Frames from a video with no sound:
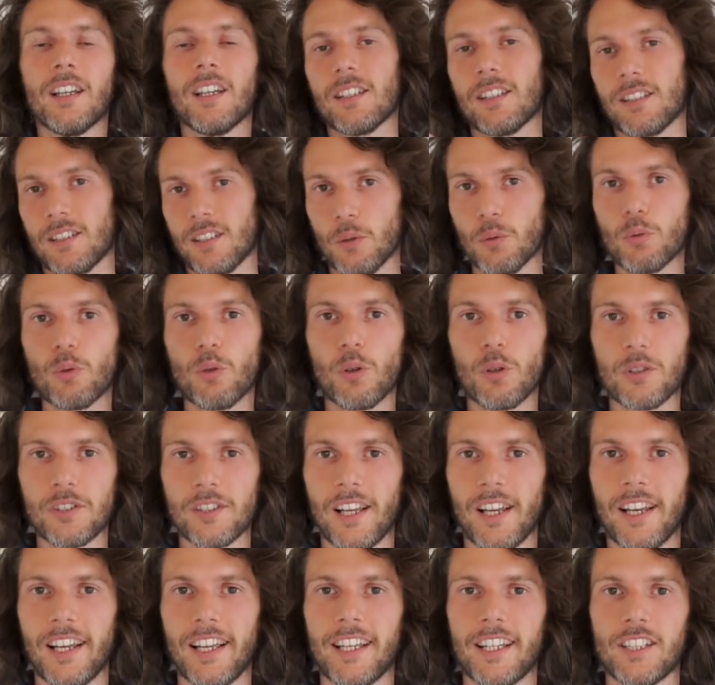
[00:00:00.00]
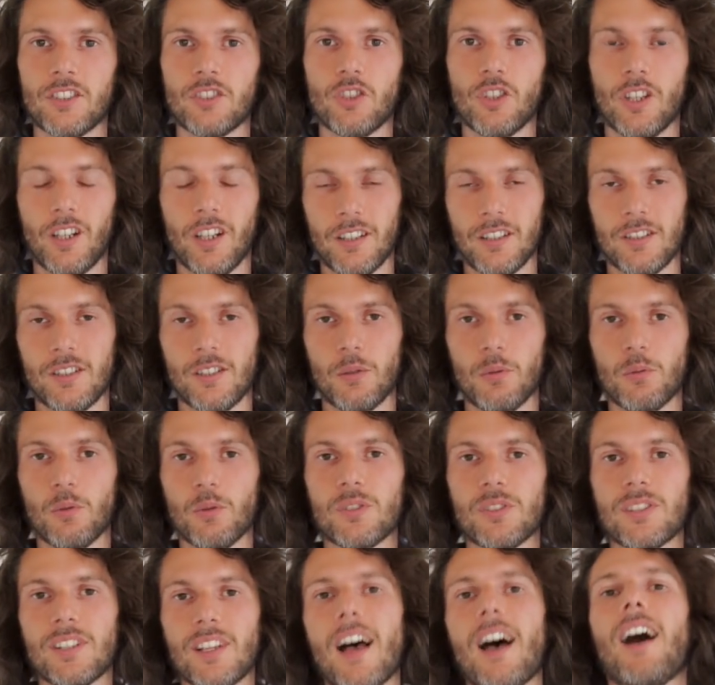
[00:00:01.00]
se uno lo sa leggere, se uno
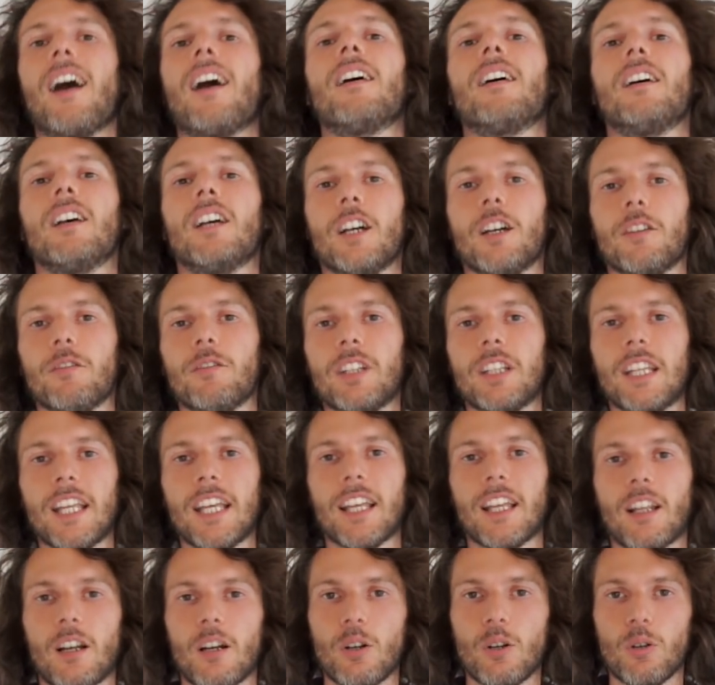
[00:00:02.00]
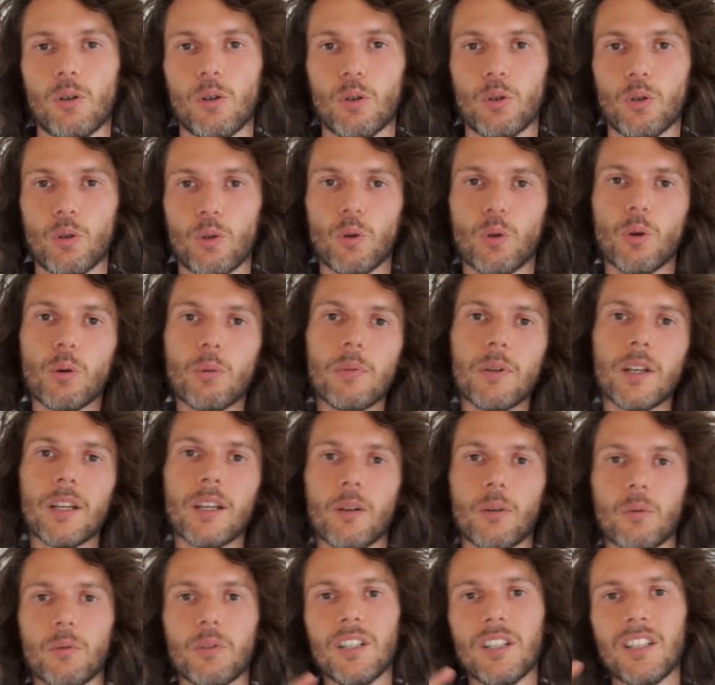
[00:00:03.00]
sa vederlo,
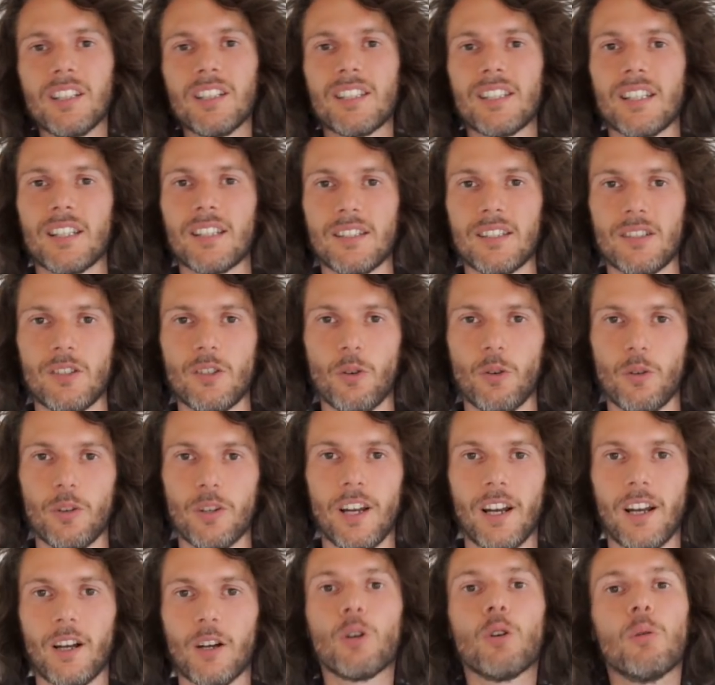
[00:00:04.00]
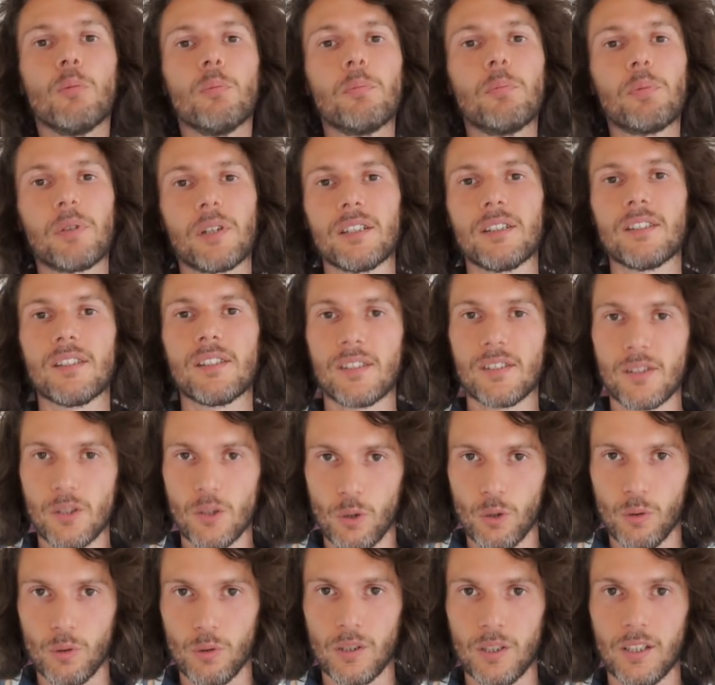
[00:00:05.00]
come un'iniziazione alla
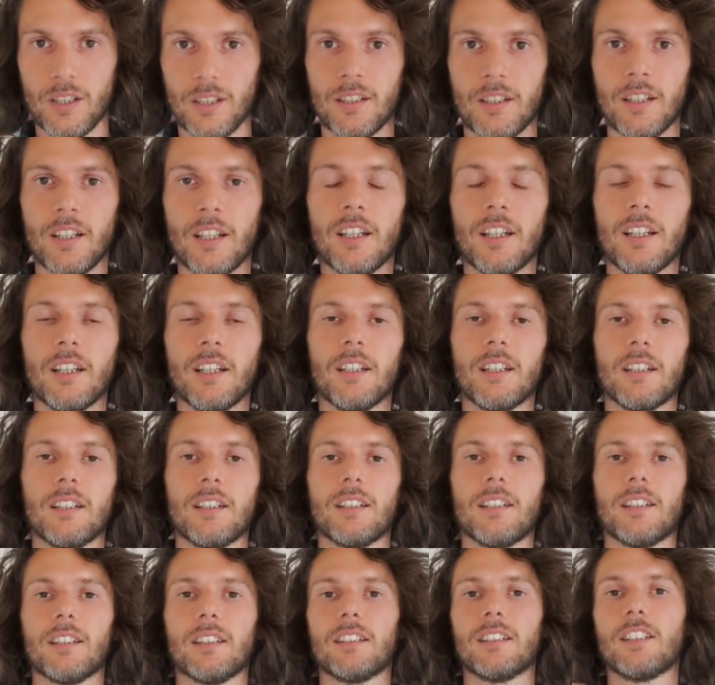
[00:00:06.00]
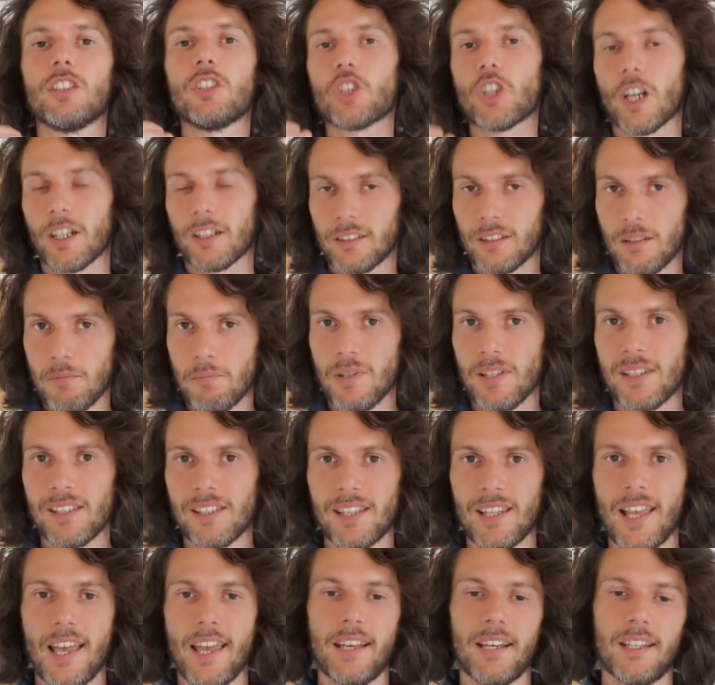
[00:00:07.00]
comprensione eh, di certi
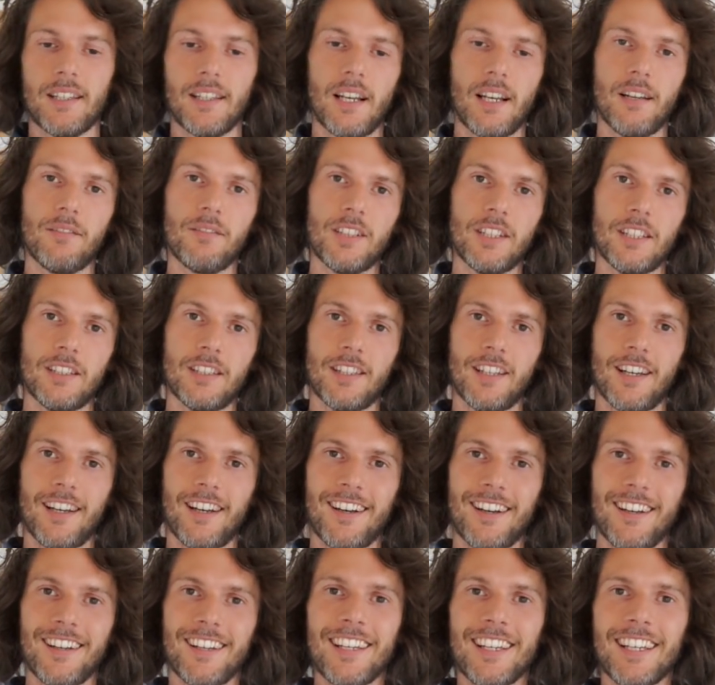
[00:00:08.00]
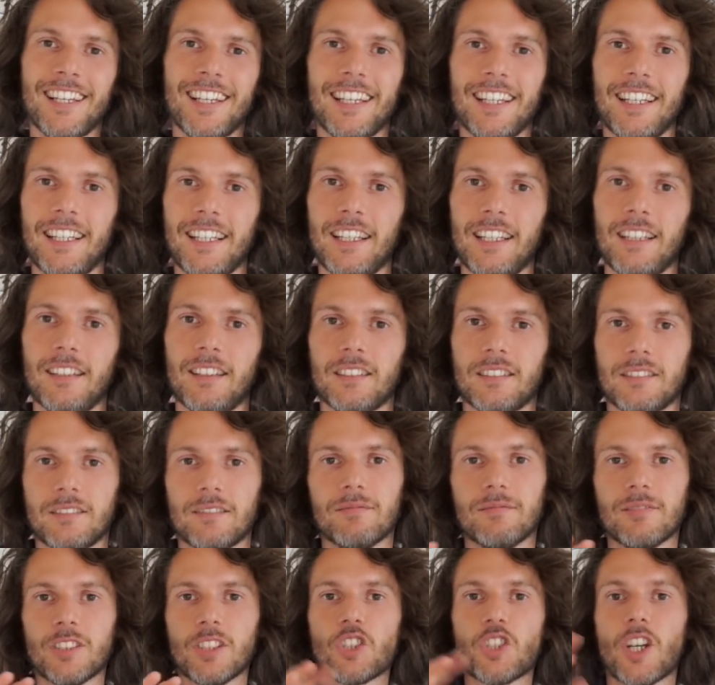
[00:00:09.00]
misteri della vita e
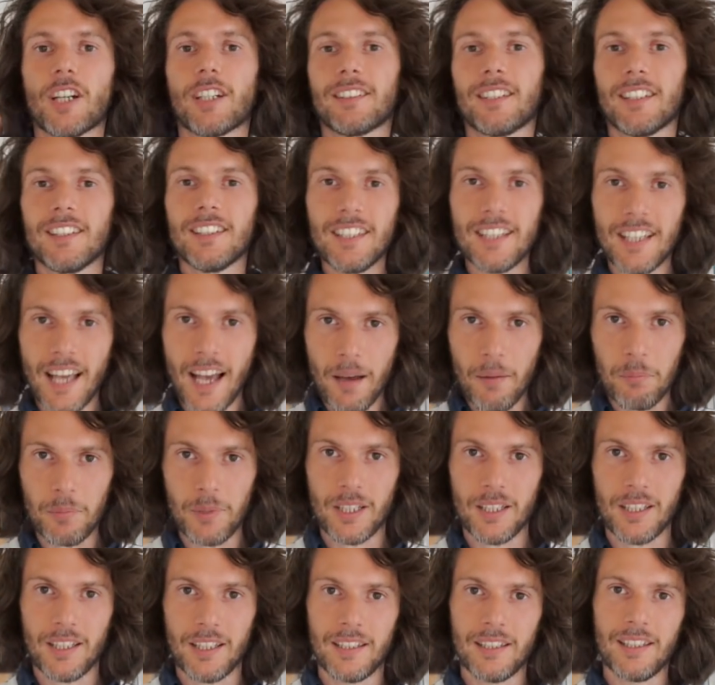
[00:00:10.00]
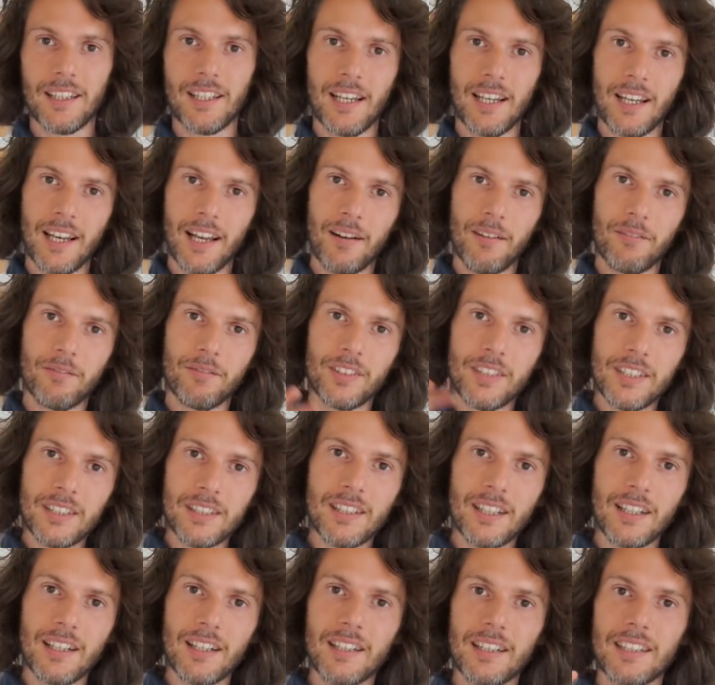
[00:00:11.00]
mm, di certe dinamiche della
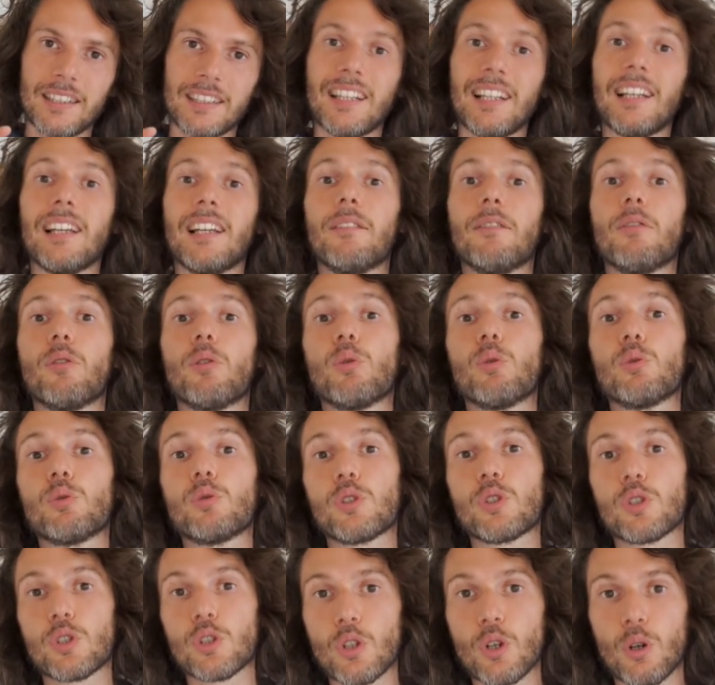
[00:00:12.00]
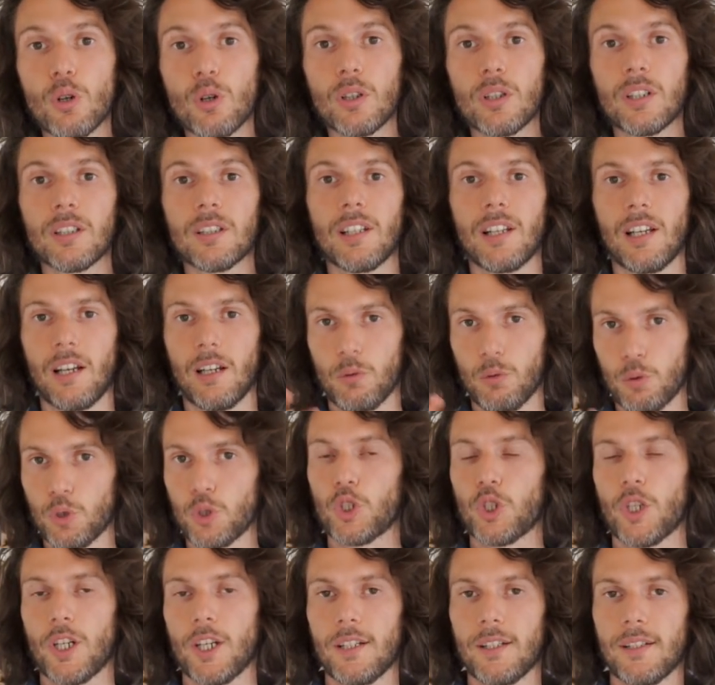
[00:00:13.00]
vita e dell'evoluzione della
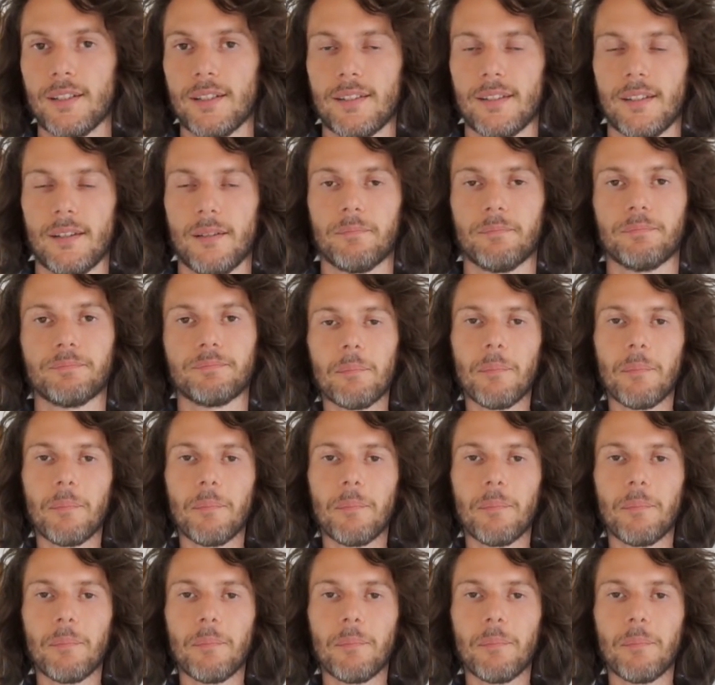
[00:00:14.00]
coscienza.